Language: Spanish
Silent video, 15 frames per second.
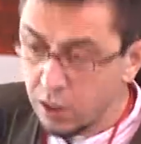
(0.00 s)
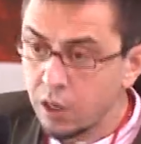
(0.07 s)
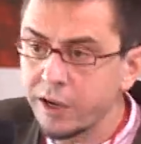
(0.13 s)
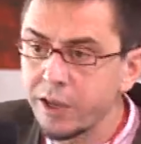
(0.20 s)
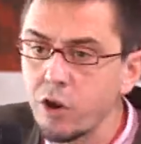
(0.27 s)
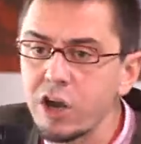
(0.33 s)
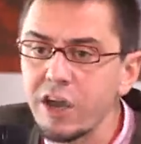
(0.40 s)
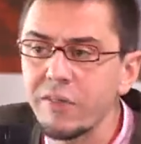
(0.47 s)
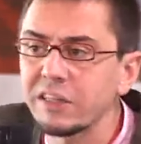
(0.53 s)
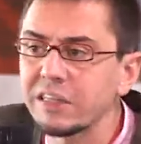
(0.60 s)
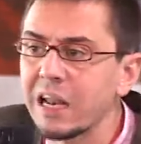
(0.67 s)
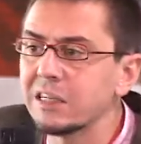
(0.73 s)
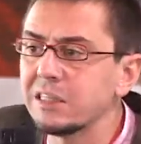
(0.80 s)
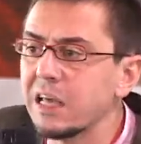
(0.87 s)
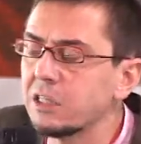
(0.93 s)
Creo que
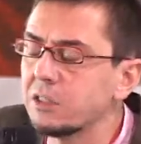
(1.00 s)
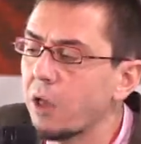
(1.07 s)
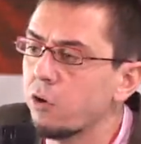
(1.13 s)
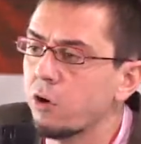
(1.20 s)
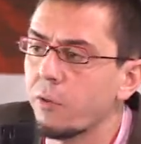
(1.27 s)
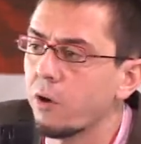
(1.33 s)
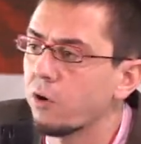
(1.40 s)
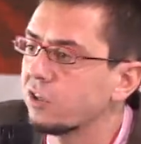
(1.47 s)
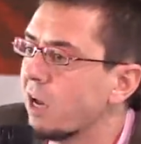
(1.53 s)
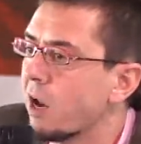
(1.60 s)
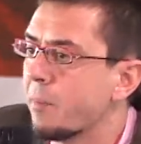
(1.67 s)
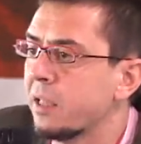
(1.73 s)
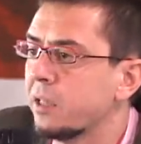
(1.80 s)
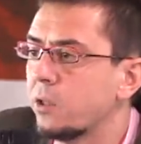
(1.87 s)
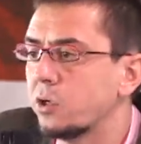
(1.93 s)
detrás de esta hay uno de los
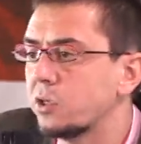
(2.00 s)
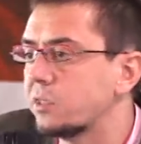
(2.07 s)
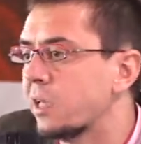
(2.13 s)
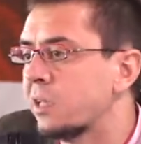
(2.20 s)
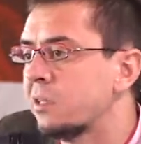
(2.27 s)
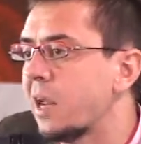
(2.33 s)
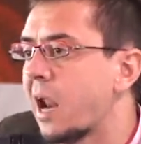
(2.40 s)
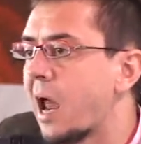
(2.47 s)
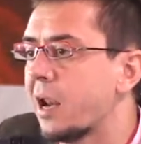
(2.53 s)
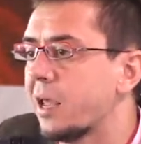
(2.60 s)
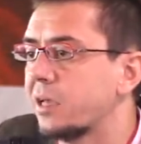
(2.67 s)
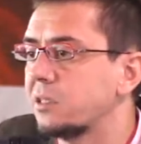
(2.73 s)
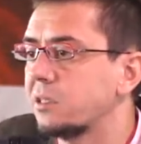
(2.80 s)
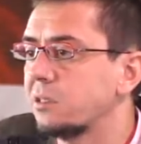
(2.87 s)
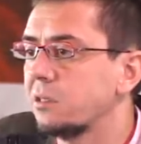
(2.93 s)
elementos
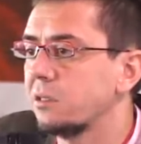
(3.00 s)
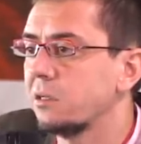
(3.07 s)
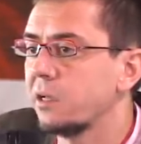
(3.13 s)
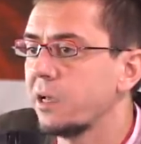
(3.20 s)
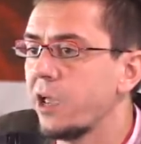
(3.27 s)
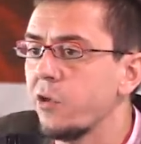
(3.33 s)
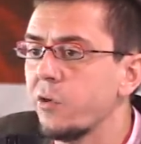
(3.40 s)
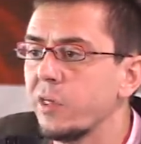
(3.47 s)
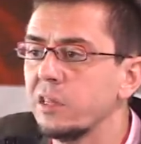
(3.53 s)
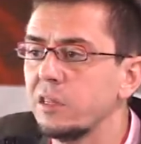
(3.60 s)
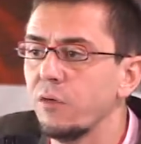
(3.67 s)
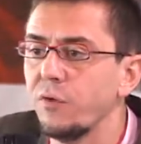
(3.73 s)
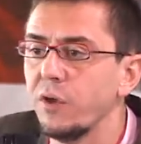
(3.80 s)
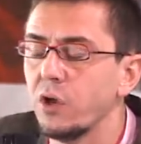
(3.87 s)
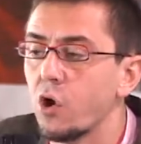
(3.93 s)
centrales que yo
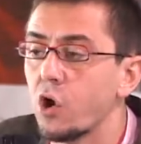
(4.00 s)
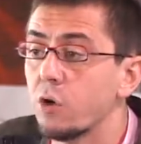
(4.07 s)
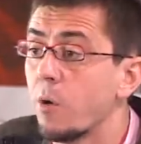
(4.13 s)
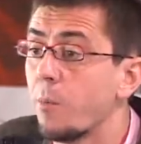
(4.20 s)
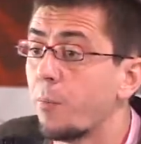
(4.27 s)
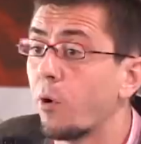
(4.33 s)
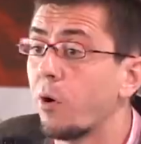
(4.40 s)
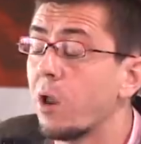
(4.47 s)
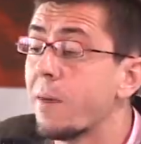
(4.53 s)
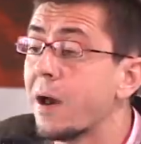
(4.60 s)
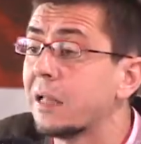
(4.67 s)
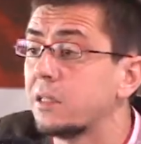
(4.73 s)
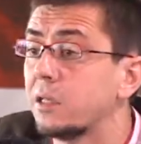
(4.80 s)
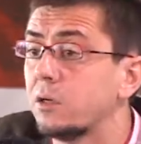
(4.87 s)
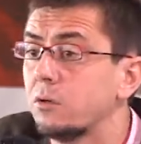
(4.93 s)
identifico como
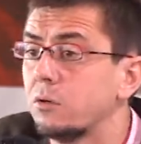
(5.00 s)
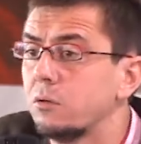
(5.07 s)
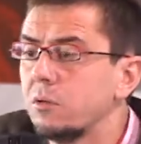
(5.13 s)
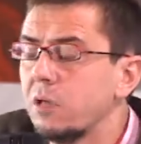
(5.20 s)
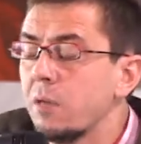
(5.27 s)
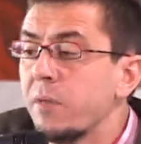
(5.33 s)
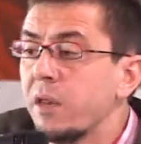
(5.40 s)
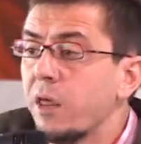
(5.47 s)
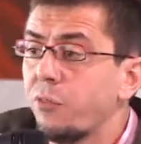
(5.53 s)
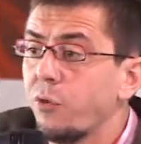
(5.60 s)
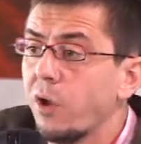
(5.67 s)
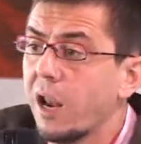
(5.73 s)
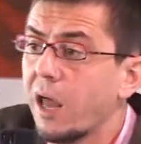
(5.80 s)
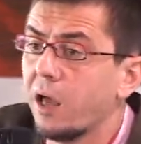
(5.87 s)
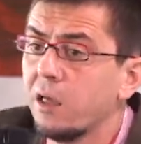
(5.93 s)
problemático en
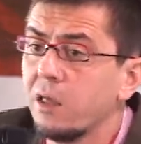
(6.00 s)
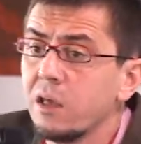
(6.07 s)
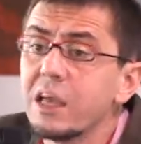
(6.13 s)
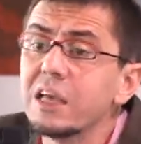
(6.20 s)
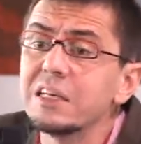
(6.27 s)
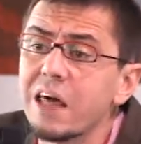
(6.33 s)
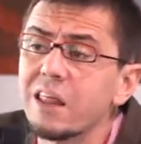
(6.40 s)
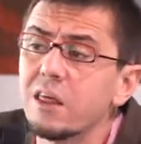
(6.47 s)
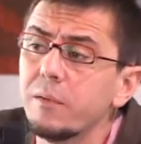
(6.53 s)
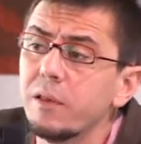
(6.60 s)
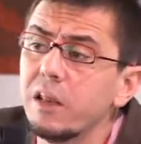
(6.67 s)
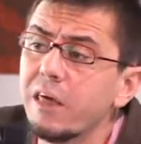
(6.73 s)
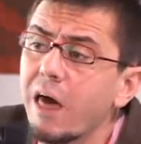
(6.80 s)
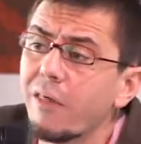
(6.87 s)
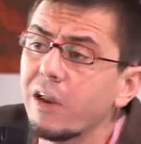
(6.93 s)
Venezuela, que es la
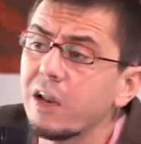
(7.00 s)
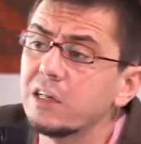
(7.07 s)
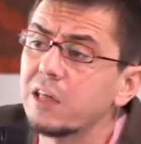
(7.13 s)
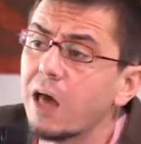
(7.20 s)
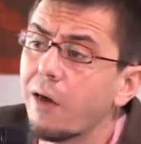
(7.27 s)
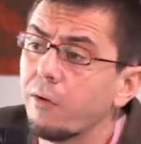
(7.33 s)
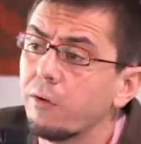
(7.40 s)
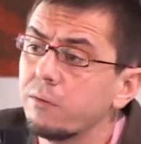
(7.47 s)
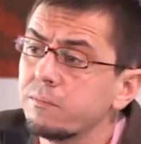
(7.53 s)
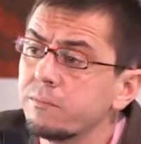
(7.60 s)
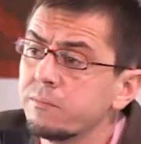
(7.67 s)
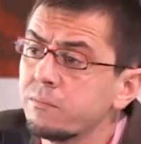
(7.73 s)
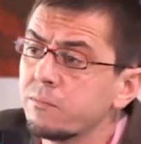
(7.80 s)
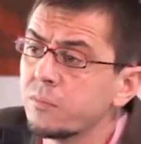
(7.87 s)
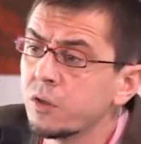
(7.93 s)
debilidad del Estado.
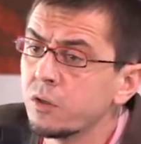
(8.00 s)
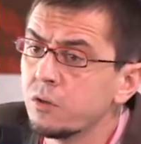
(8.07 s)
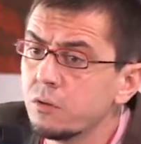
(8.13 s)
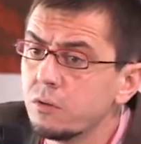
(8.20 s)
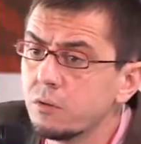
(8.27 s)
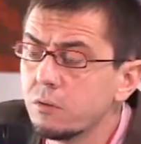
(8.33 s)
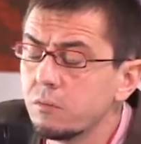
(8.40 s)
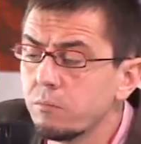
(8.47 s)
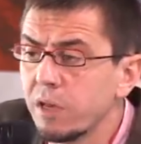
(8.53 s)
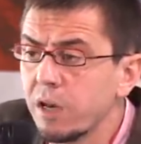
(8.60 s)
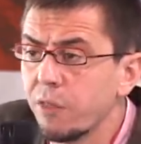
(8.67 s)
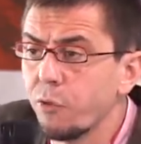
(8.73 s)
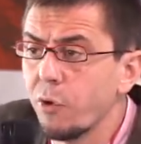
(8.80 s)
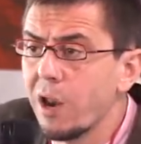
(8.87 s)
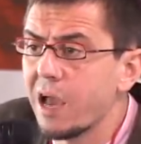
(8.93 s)

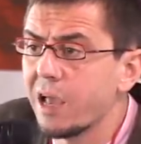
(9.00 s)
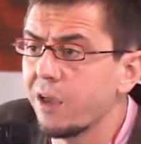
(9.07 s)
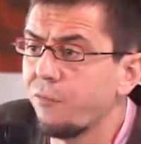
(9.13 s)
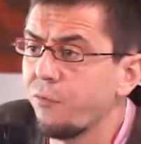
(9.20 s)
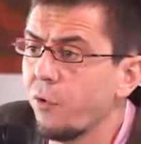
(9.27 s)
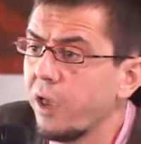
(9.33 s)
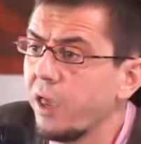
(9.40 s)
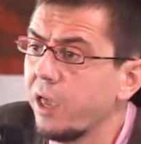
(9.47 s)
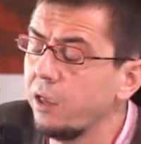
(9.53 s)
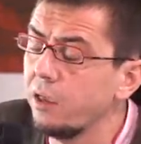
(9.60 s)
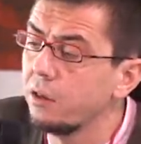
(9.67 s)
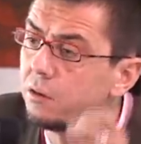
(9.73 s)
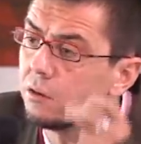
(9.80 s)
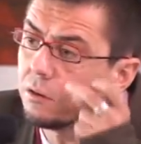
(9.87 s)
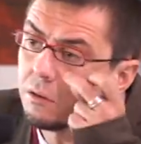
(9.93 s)
Venezuela que fue
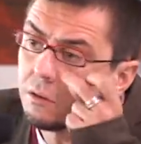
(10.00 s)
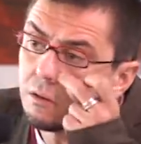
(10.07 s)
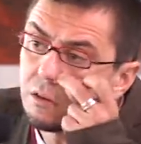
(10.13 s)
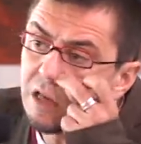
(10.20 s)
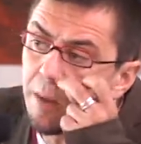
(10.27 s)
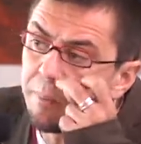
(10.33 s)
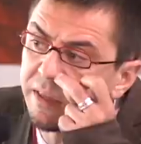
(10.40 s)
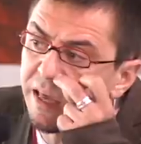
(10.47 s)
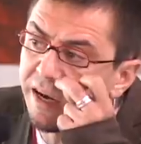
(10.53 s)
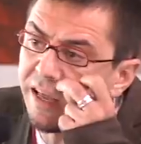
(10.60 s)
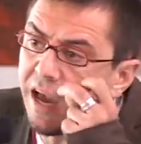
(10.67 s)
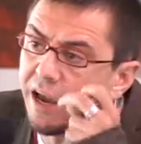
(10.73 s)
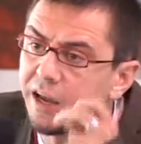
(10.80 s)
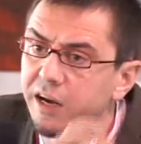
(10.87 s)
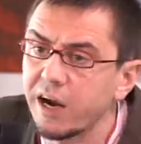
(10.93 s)

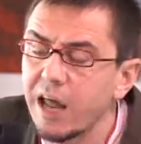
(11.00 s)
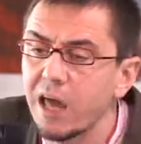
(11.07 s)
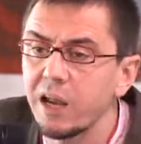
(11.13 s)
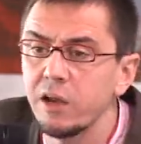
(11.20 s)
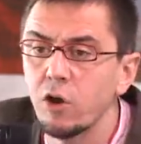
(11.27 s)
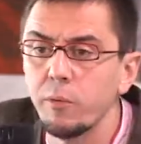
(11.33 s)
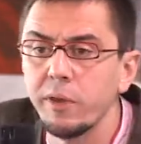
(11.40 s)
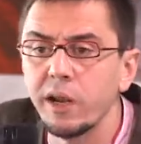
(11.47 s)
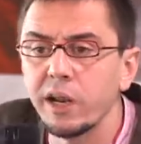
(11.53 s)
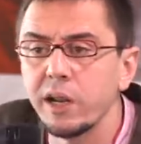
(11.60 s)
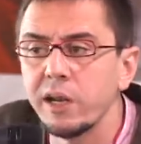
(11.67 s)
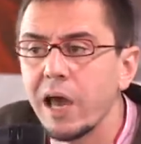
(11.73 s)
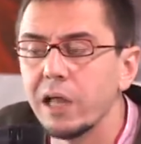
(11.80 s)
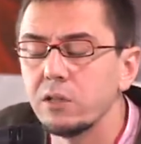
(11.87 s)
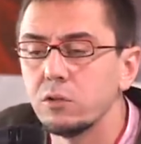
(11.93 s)
capitanía general y no
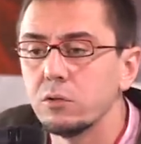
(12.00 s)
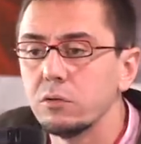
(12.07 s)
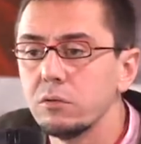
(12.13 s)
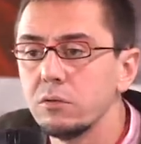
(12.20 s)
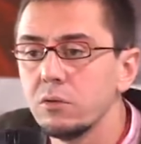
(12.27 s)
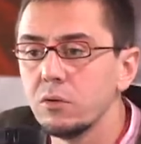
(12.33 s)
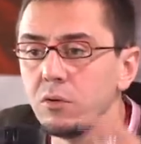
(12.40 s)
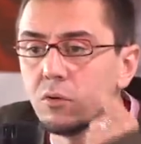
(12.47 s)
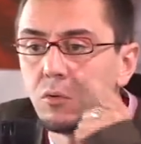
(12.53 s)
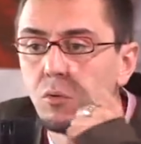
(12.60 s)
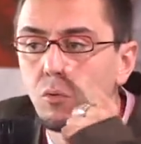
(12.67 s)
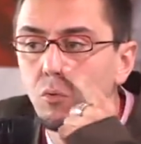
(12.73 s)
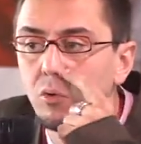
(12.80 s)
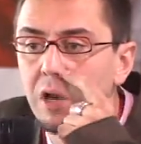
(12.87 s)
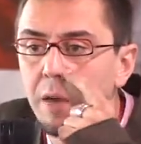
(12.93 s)
virreinato,
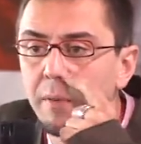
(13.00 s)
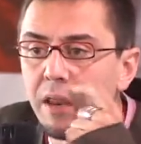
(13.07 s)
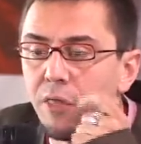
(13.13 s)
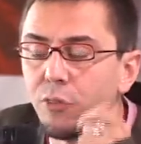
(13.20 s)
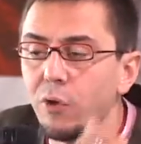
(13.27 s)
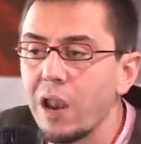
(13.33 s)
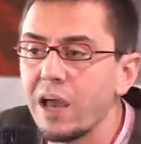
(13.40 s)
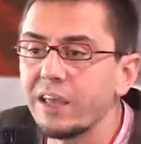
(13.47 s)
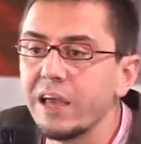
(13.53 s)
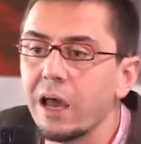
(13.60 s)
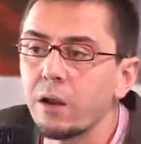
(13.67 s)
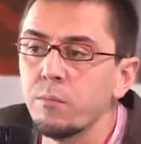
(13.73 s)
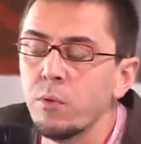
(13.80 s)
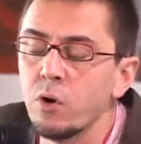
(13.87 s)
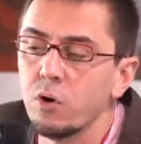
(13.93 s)
una Venezuela que
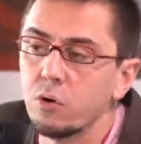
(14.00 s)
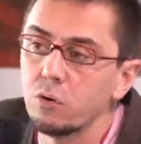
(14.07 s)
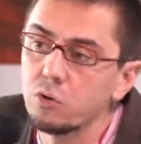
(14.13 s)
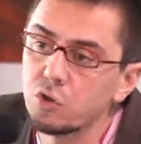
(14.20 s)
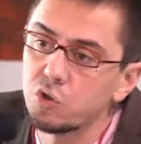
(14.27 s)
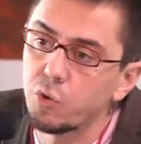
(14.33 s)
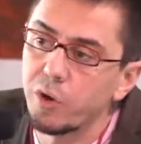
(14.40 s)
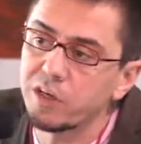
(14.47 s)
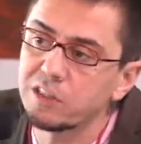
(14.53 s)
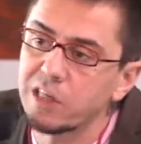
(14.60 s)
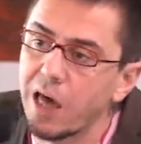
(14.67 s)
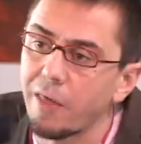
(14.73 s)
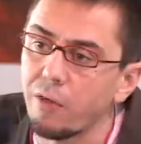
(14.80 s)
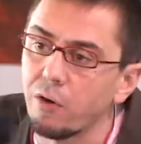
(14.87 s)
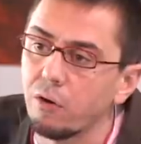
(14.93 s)
armó su
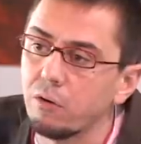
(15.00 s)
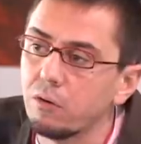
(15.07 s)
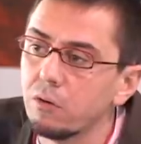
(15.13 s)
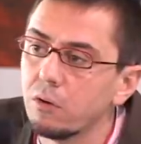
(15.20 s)
Estado